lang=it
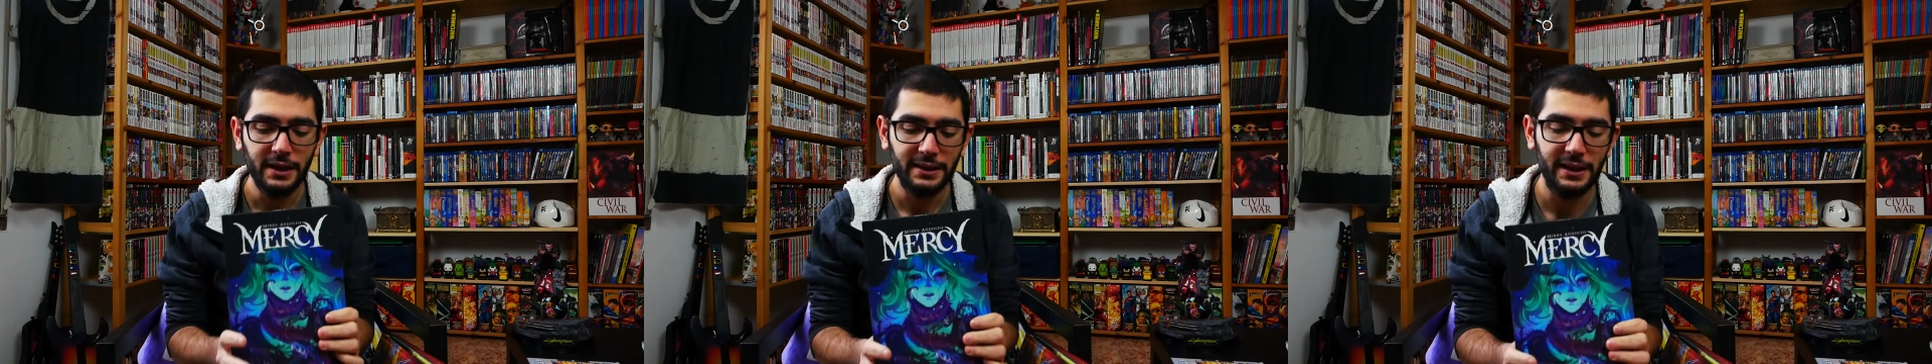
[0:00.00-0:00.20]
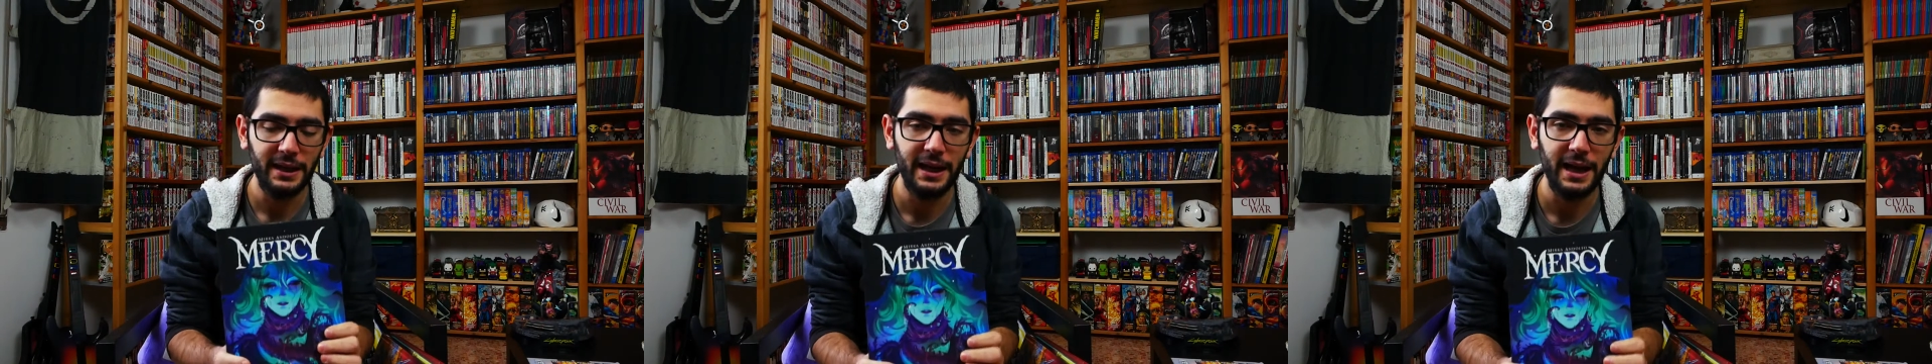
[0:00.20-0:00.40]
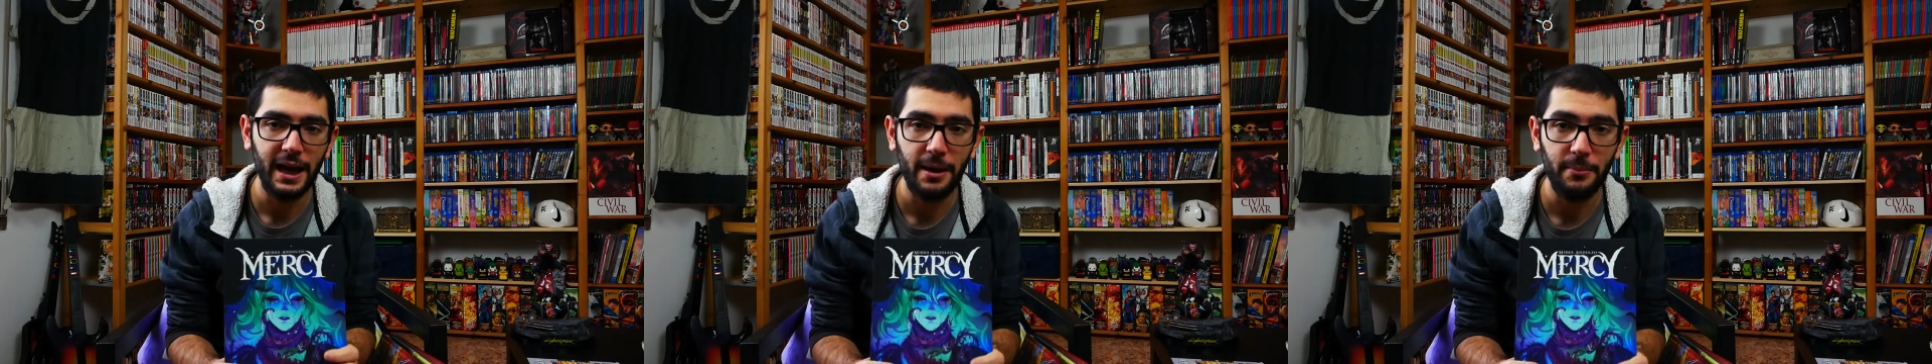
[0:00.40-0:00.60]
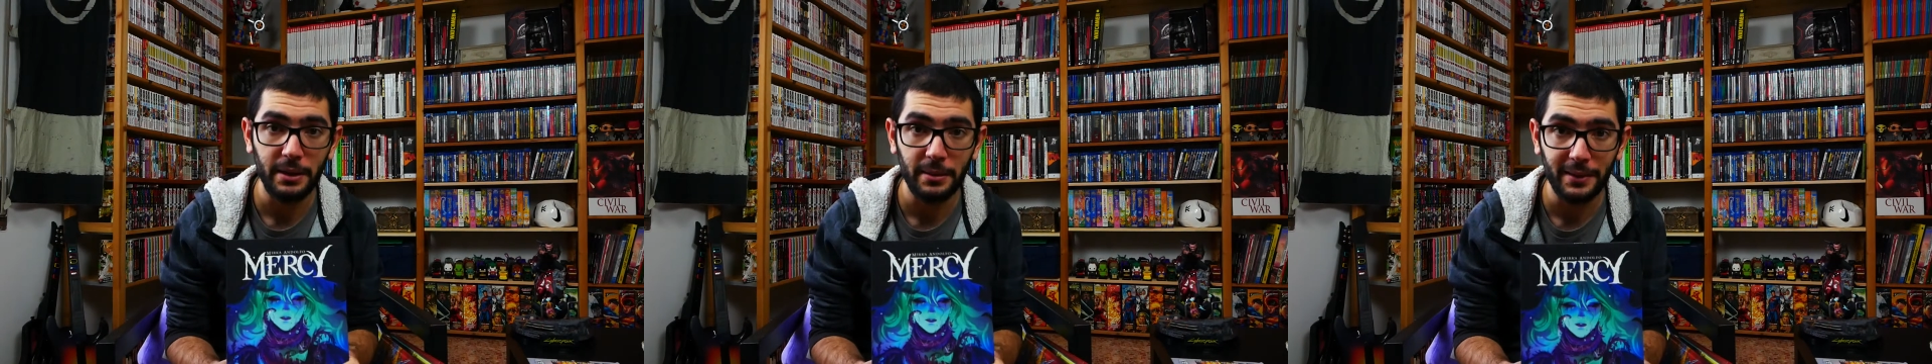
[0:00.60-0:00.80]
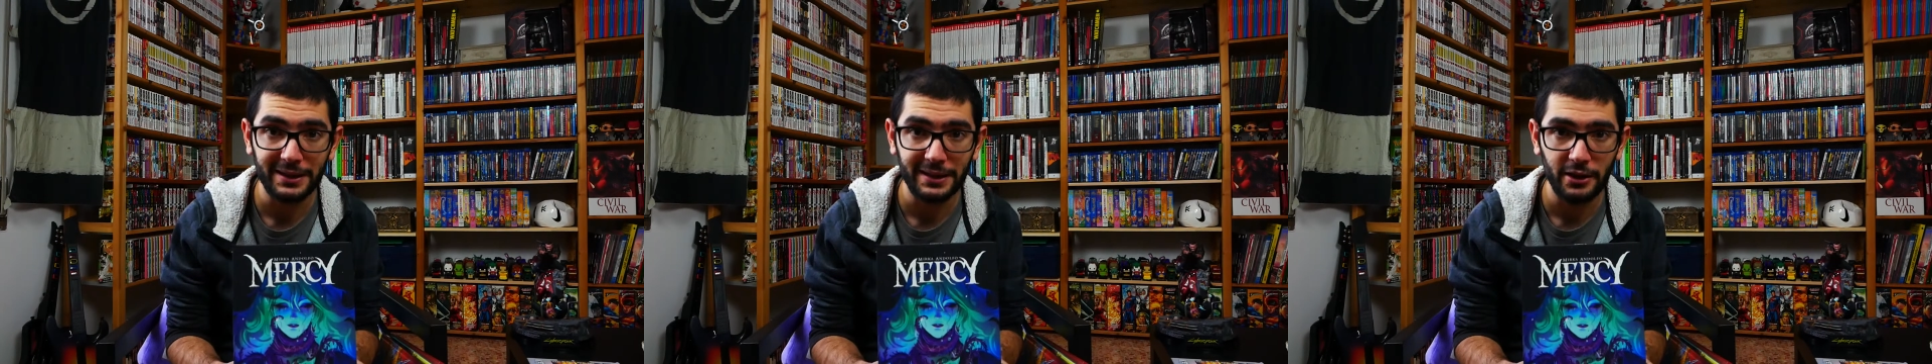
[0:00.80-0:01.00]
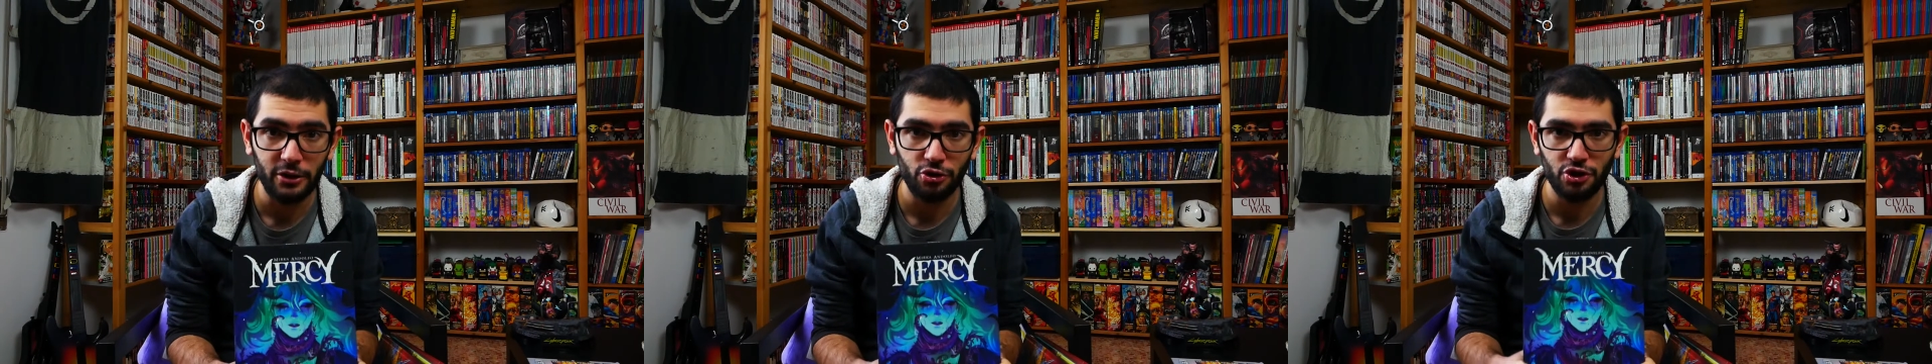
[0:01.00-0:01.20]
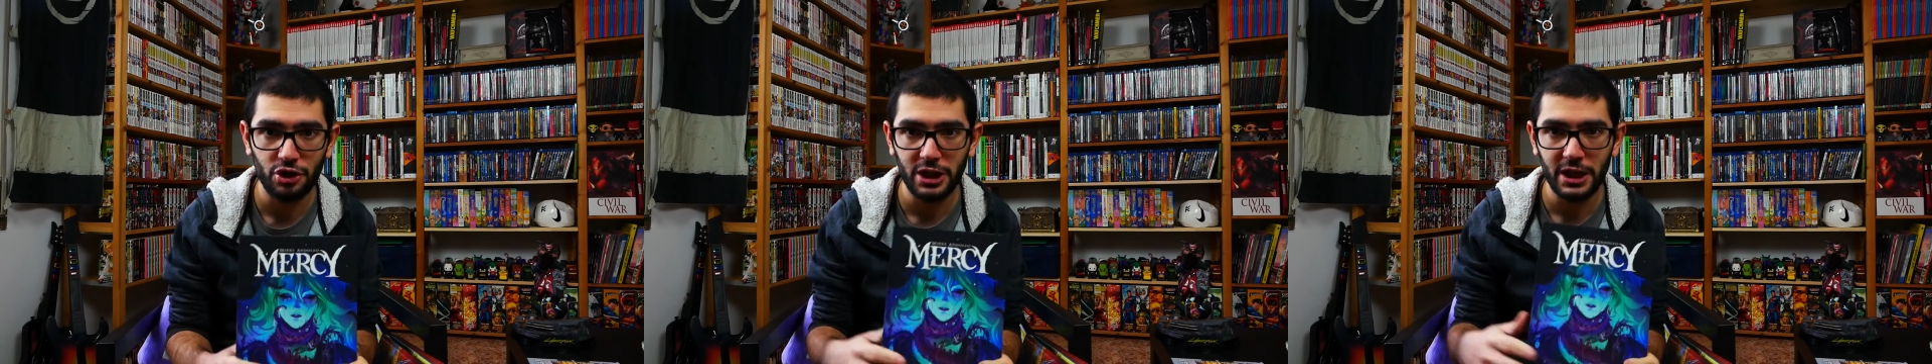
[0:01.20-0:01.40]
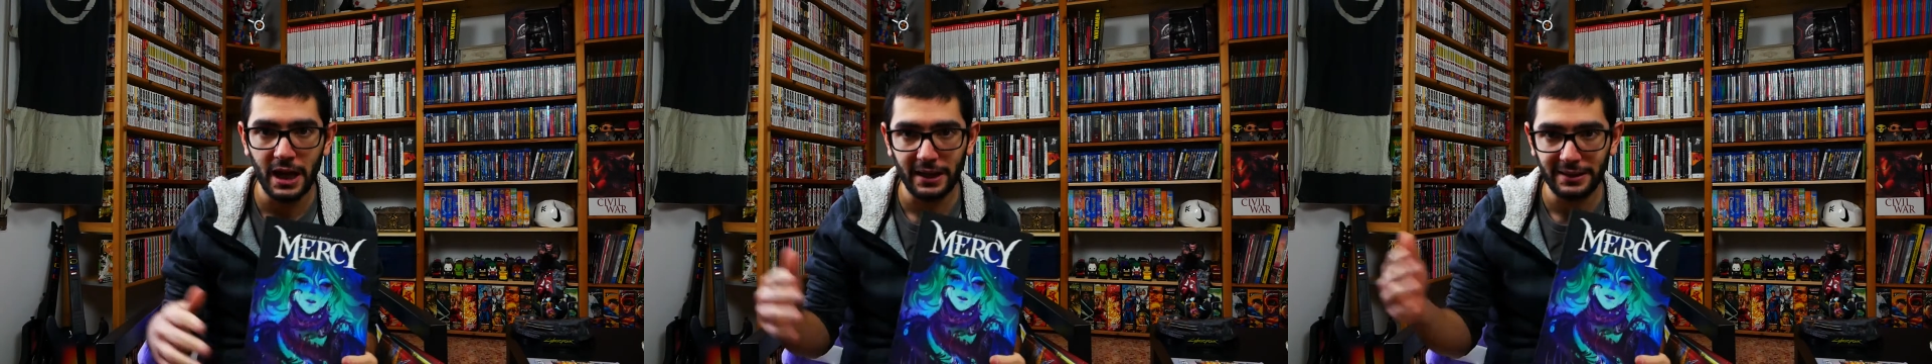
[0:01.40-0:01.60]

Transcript: della prima trilogia,